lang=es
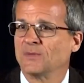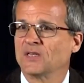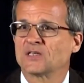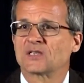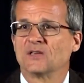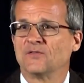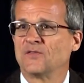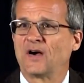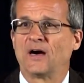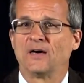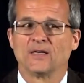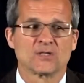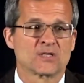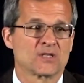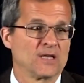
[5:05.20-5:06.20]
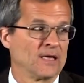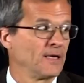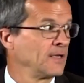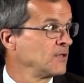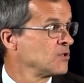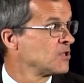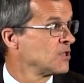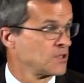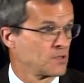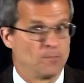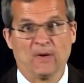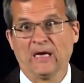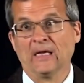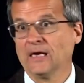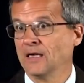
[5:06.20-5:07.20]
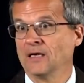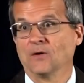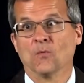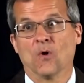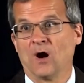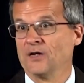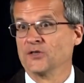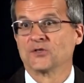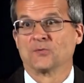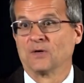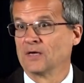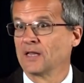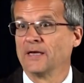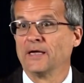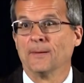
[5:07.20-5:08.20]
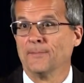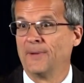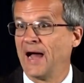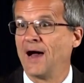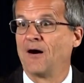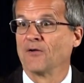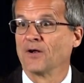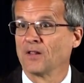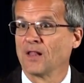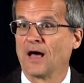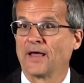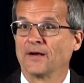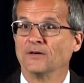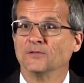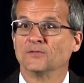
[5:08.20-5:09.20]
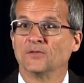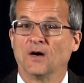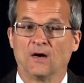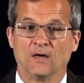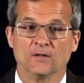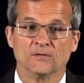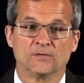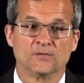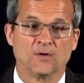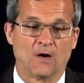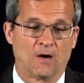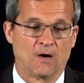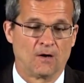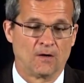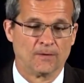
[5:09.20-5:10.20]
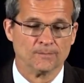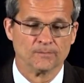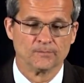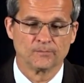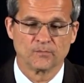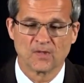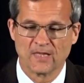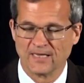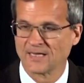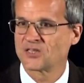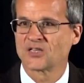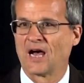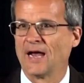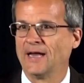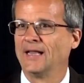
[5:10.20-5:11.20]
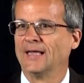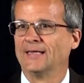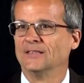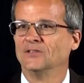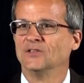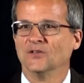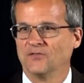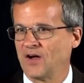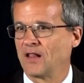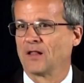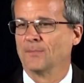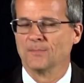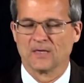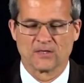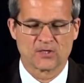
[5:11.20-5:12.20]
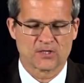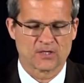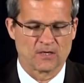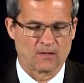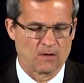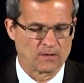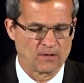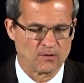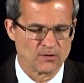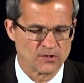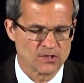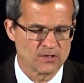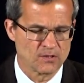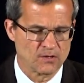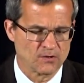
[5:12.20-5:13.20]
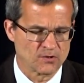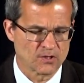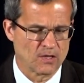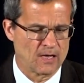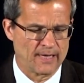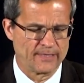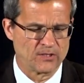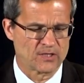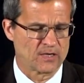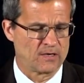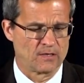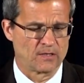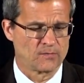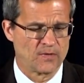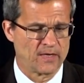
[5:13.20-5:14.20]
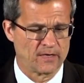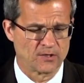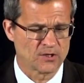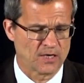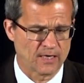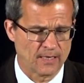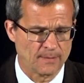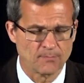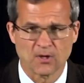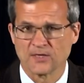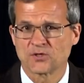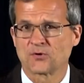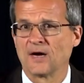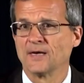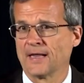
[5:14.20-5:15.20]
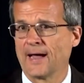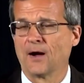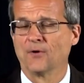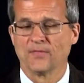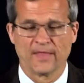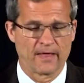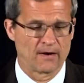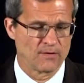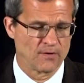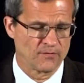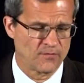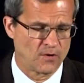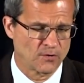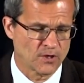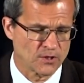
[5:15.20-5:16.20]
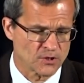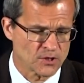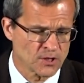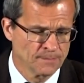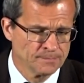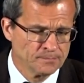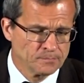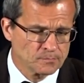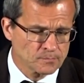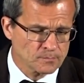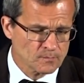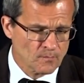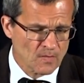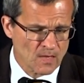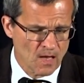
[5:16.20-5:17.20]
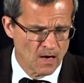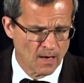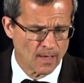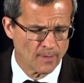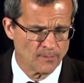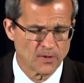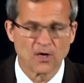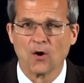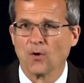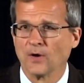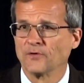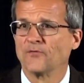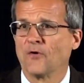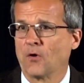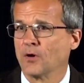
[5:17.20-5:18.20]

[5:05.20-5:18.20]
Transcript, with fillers: hemos hecho inversiones en varias cosas. Esta reunión se trató de muchos de esos desarrollos emocionantes que están eh, llevándose a cabo en esas líneas